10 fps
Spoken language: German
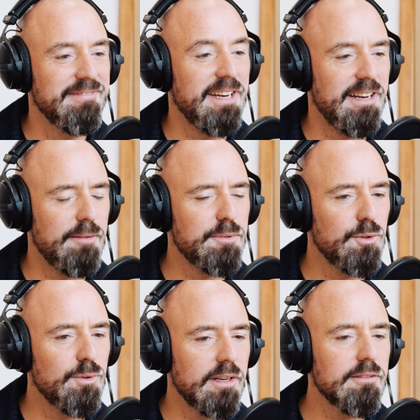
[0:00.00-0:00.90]
Ja,
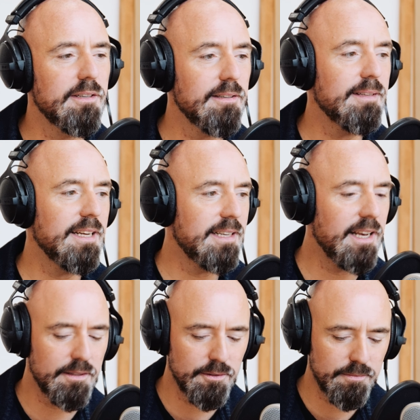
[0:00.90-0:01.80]
absolut. Also, ne,
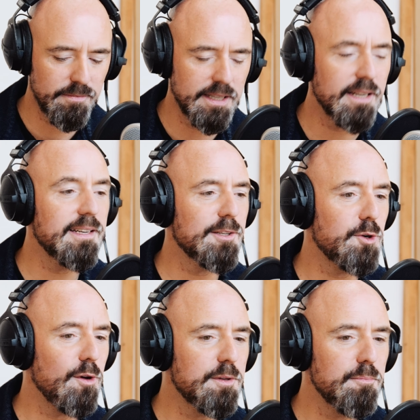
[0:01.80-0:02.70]
also ich hatte das
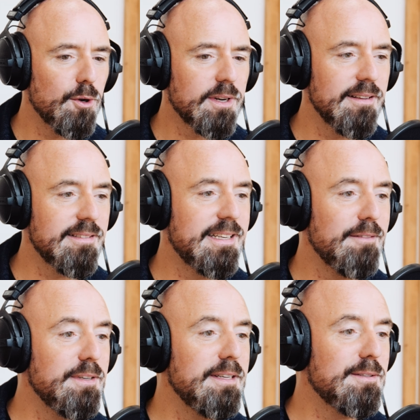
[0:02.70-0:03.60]
schon oft im Podcast, die
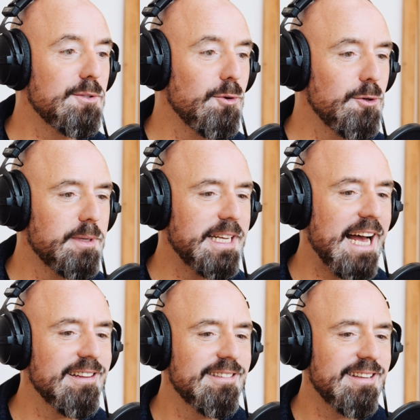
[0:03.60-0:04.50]
Definition über die
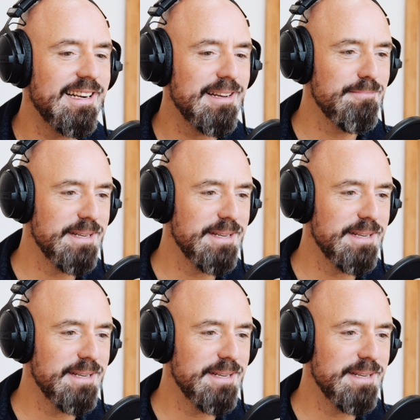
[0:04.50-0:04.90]
Anzahl der